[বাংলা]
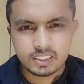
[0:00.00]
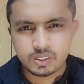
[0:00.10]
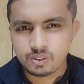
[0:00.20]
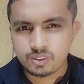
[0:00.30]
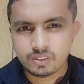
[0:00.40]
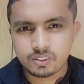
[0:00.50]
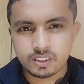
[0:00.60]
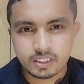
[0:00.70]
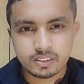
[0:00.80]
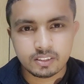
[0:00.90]
ছোটো
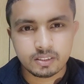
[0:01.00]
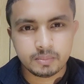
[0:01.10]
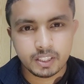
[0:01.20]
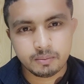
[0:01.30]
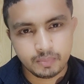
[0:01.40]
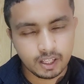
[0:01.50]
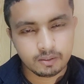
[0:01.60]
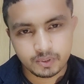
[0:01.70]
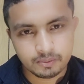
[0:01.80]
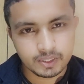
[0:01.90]
কাজ করে মানে ভালো
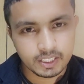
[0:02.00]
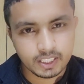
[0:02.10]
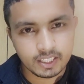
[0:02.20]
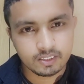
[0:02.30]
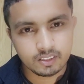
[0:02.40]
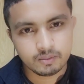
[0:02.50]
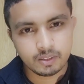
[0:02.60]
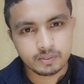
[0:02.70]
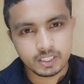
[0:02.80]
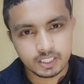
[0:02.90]
পরিমাণে একটা আয় করতে
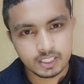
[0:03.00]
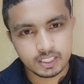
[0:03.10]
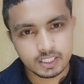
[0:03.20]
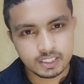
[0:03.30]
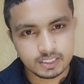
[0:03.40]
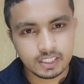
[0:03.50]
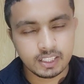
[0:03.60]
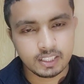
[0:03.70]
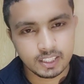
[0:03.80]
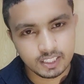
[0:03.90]
পারবেন এখান থেকে
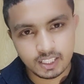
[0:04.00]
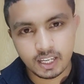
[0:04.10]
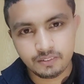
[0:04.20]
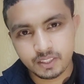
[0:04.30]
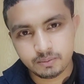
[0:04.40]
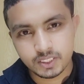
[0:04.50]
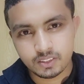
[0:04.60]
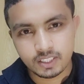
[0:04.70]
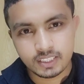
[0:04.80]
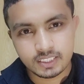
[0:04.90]
চাইলে এটা লাইফ টাইম যেহেতু
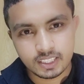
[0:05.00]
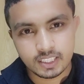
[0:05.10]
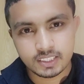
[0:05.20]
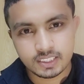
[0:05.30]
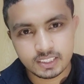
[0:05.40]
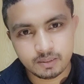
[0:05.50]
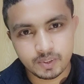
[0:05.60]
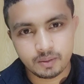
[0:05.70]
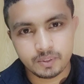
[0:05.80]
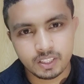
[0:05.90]
কাজের সিস্টেমটা
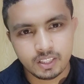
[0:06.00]
আমি